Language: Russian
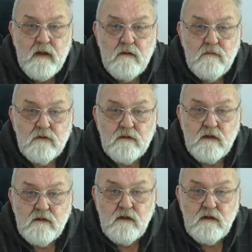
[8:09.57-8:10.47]
Вот.
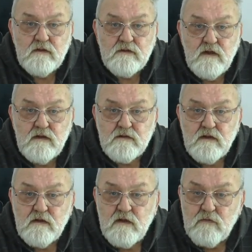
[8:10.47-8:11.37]
Тогда
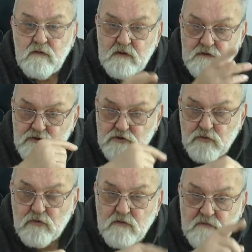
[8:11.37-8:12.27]
железная дорога
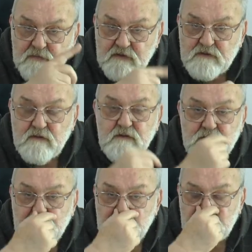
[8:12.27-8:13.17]
еще при
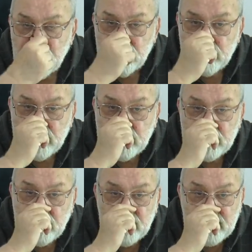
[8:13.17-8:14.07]
Советском Союзе,
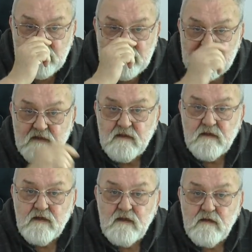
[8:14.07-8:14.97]
еще в 80-х
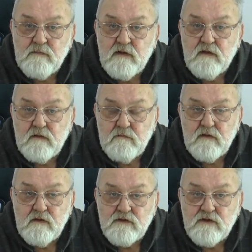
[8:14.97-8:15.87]
годах
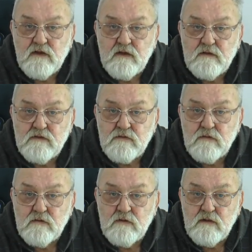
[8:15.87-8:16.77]
принял, решила,
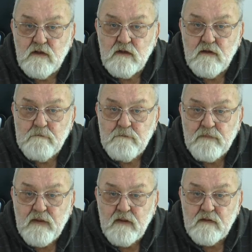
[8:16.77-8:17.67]
что надо
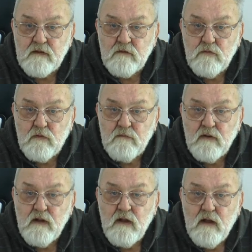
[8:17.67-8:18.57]
этот
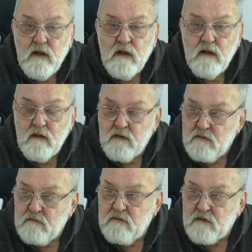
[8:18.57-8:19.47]
дом
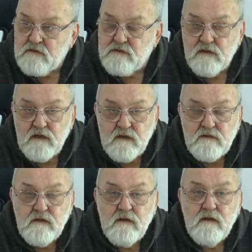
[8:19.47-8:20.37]
э, расселять.